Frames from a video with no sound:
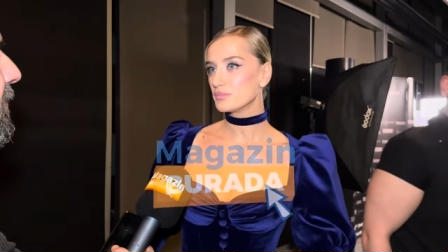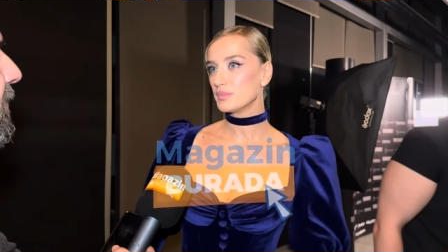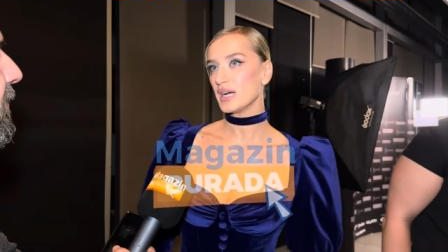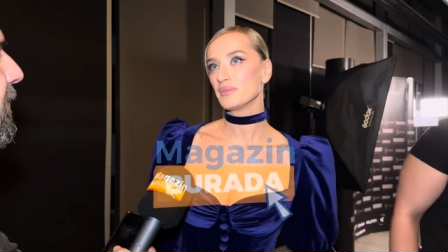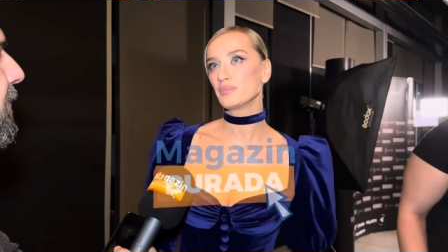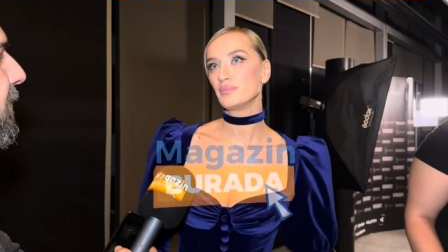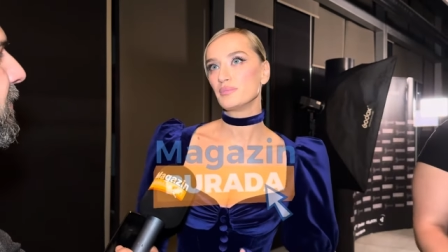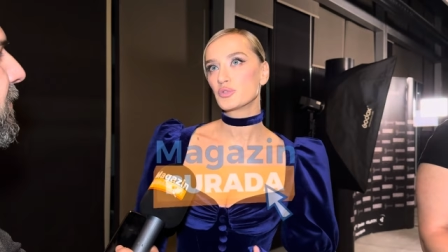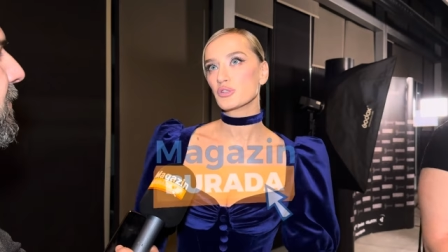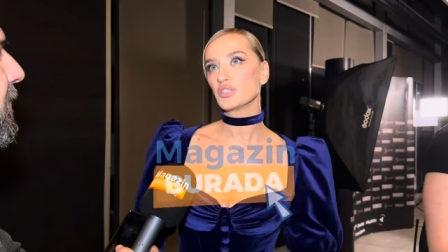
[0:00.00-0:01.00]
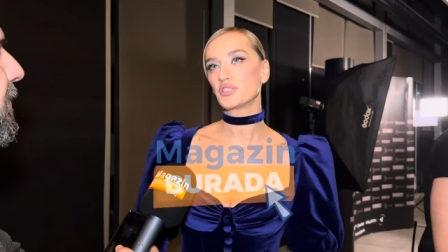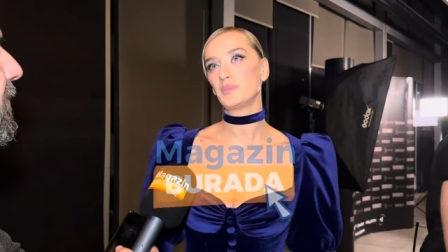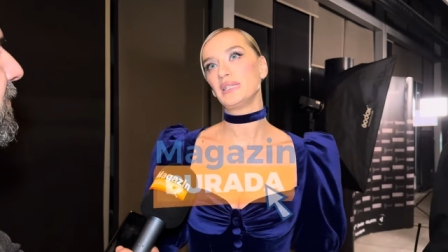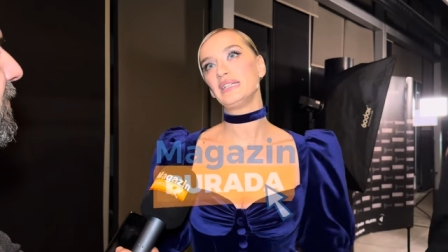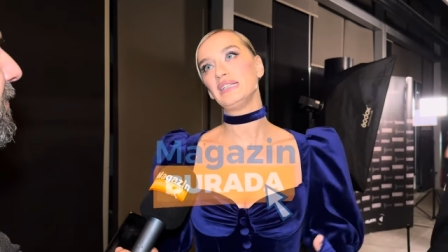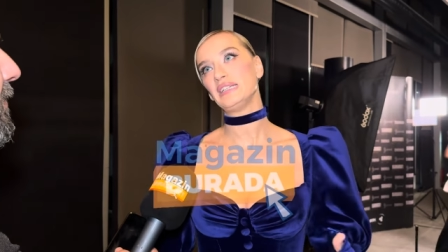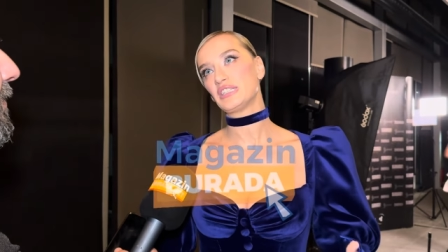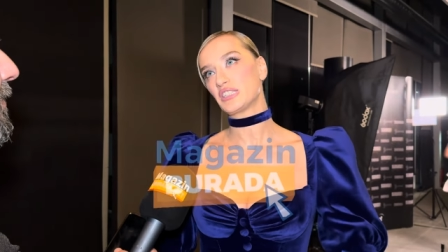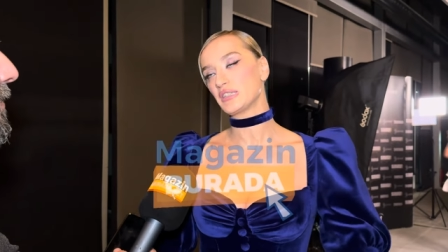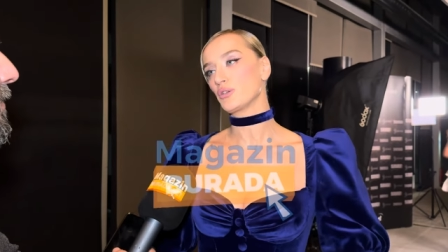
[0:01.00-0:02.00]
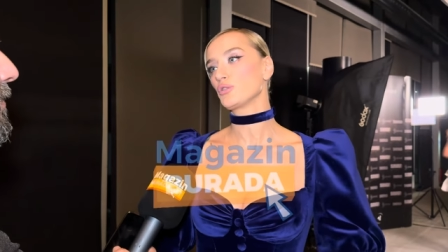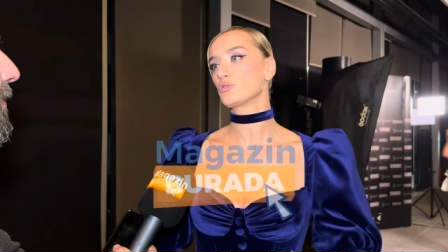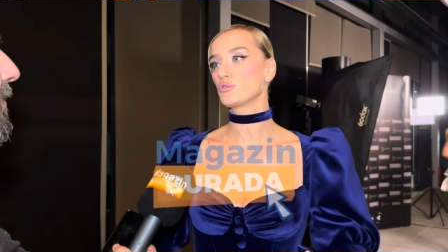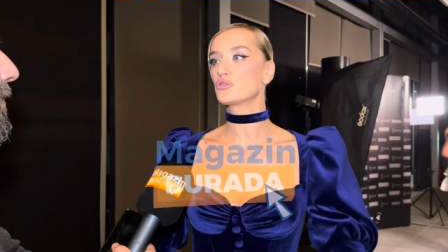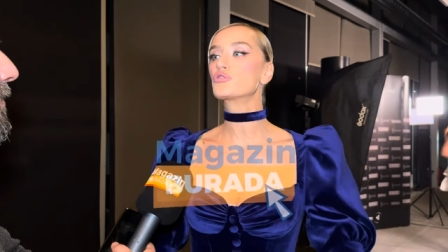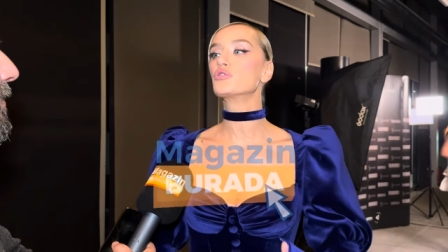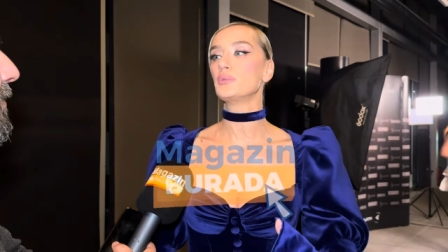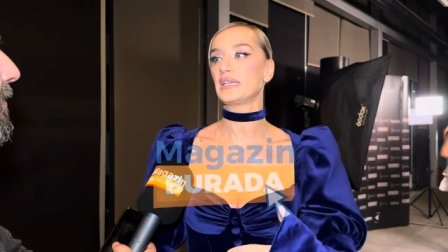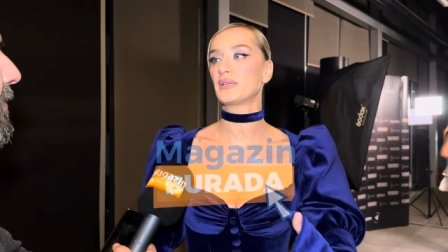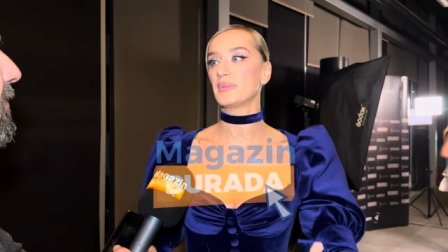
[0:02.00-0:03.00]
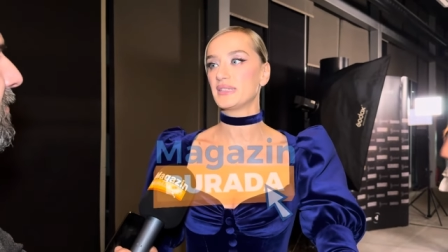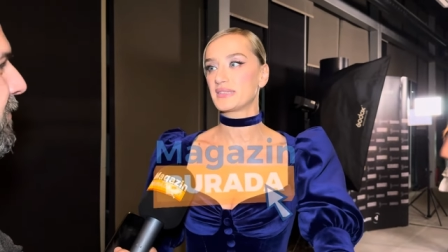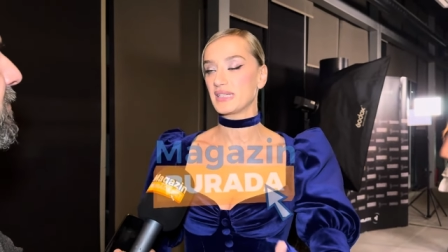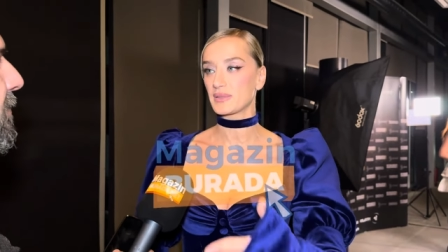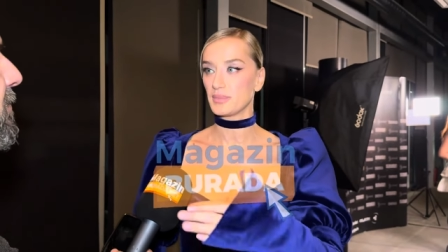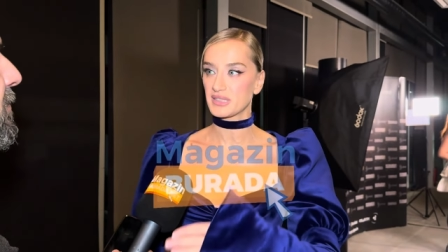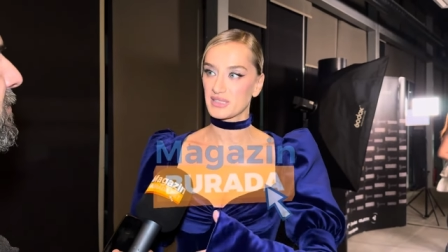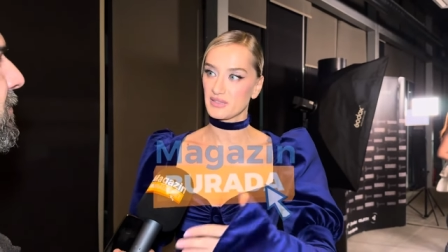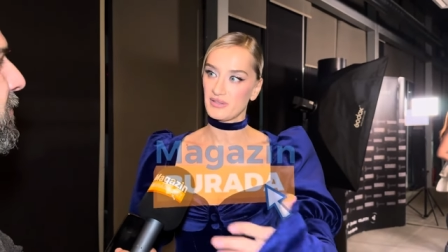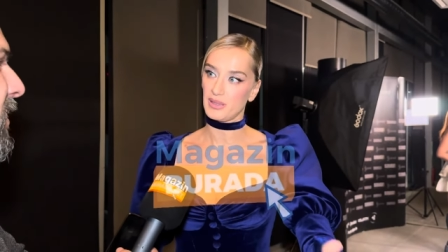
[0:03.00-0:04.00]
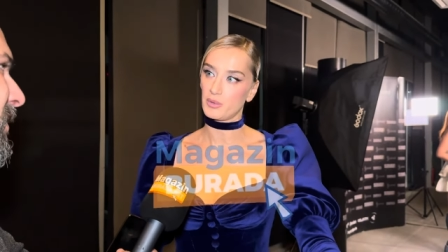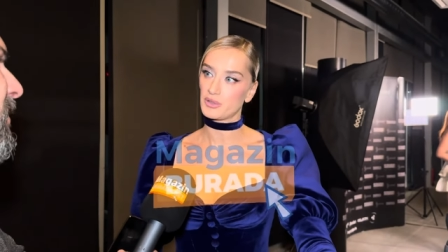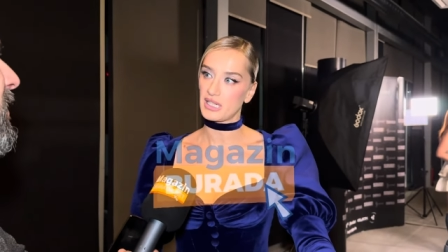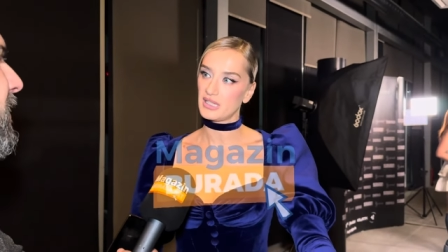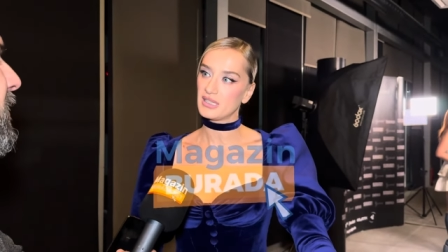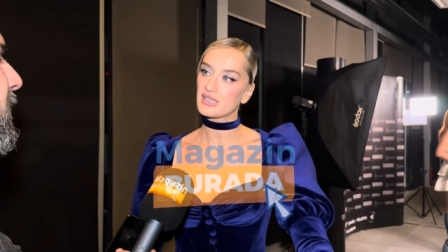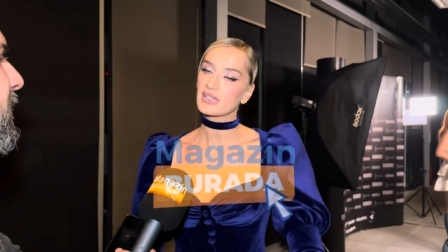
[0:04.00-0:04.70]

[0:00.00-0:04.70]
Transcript: Ben çok işbirliği içinde olduğunu düşündüğüm iki meslek, basın ve modellik.